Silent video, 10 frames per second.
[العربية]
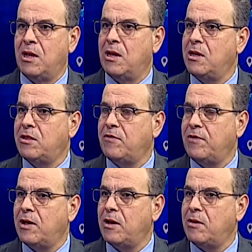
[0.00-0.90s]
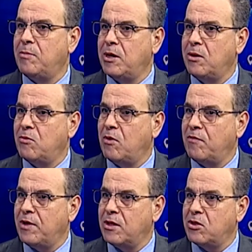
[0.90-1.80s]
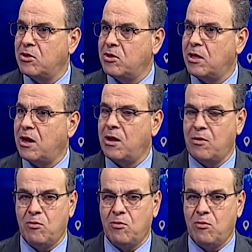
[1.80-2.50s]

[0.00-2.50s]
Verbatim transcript: التي فيها البيع وفيها الشراء